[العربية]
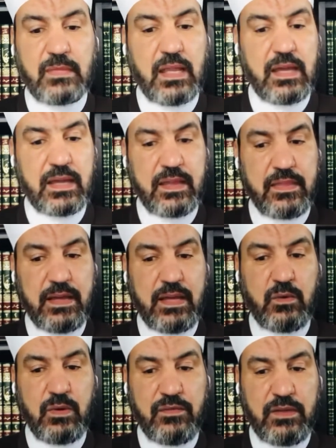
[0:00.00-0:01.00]
هكذا
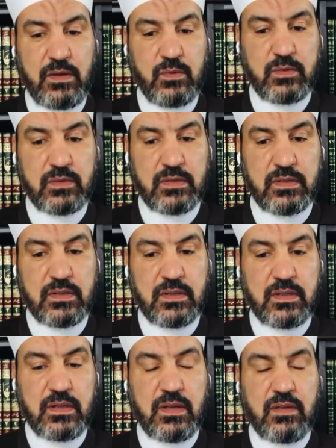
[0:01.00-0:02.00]
كانوا يفعلون
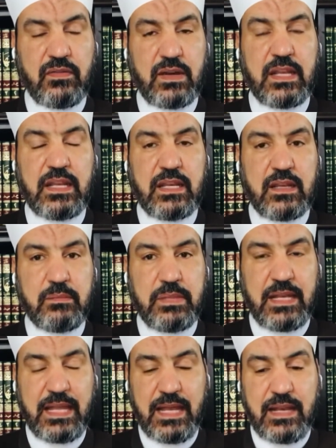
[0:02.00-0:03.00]
فقال إن
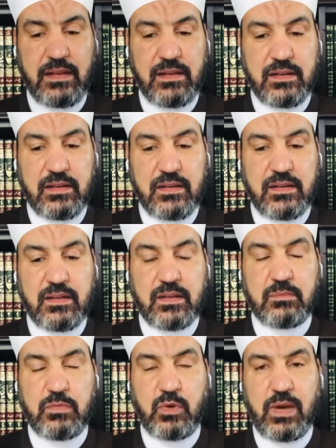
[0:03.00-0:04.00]
بلال
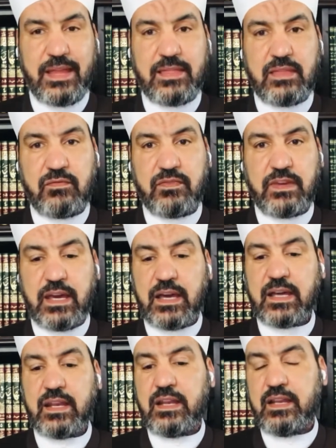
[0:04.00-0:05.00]
بيؤذن في
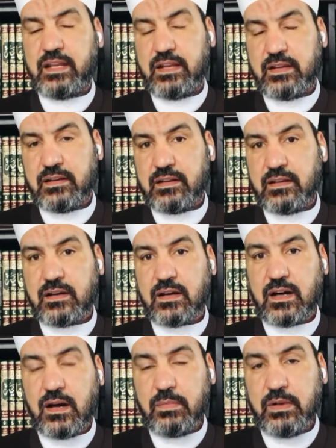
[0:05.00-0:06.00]
آخر الليل
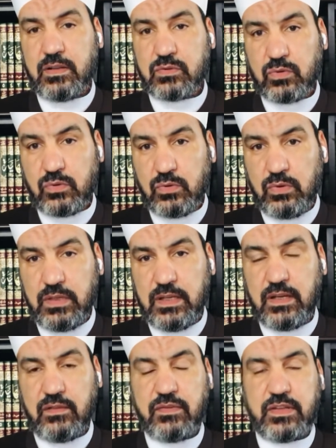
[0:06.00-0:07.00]
قبل طلوع
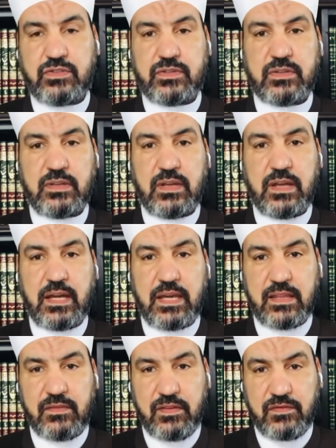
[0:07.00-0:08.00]
الفجر
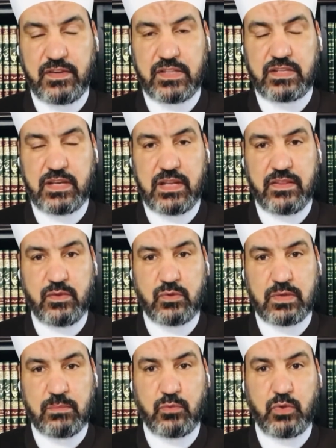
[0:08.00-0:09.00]
هذا في الفجر الذي
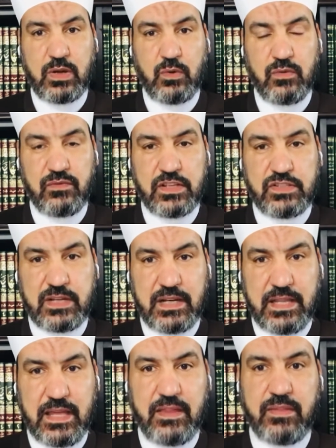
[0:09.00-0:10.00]
يسمونه الفجر
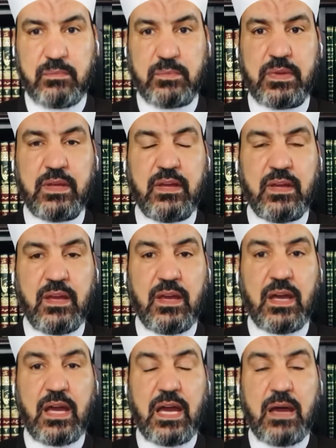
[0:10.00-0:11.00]
الكاذب
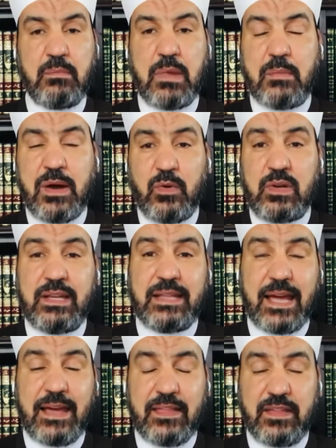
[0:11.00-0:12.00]
أما موعد
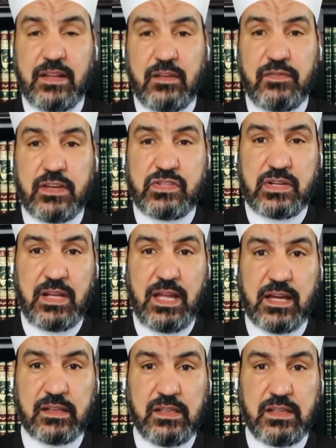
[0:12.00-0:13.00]
أذان الفجر
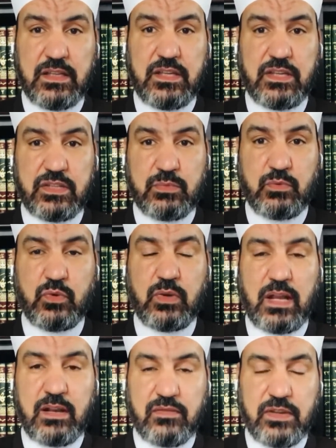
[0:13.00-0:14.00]
الحقيقي اسمه
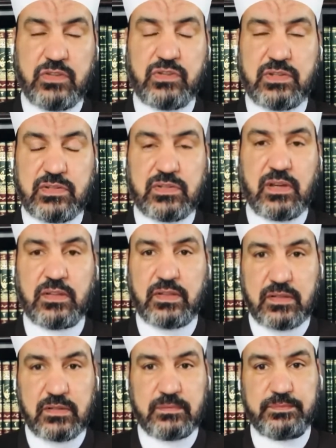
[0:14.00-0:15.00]
الفجر
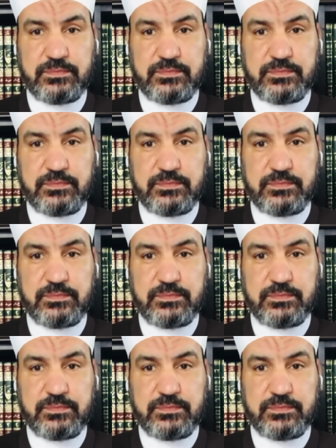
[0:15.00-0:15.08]
الصادق